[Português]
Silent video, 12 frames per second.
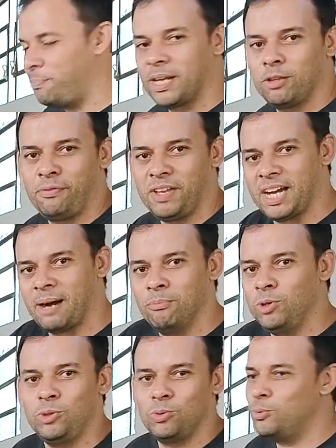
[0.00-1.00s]
para não ficar
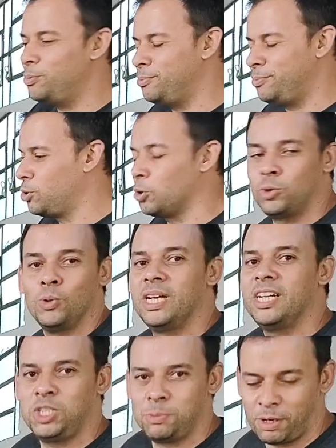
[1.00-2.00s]
muito
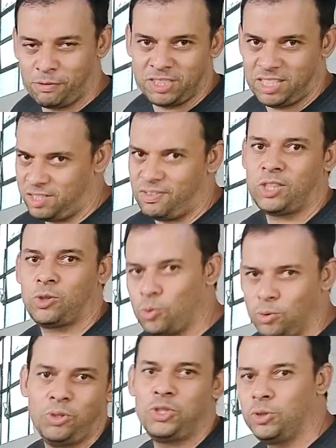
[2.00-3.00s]
torturante para vocês ver
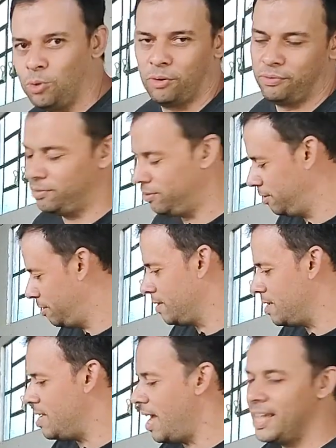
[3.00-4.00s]
tudo de novo.
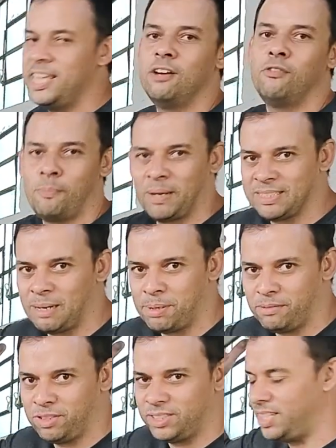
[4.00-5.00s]
E aí eu vou passar
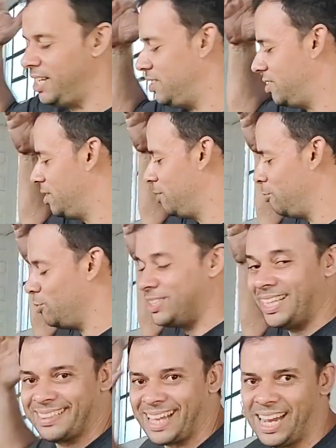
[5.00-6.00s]
para vocês os
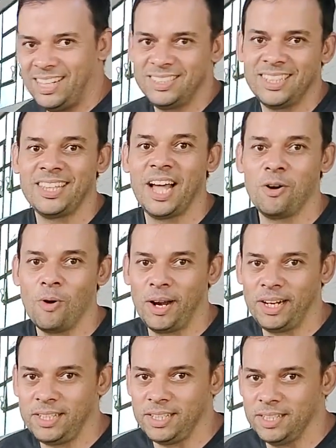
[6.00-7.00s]
detalhes até
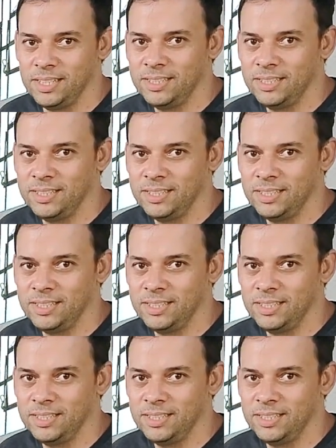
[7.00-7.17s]
agora aqui.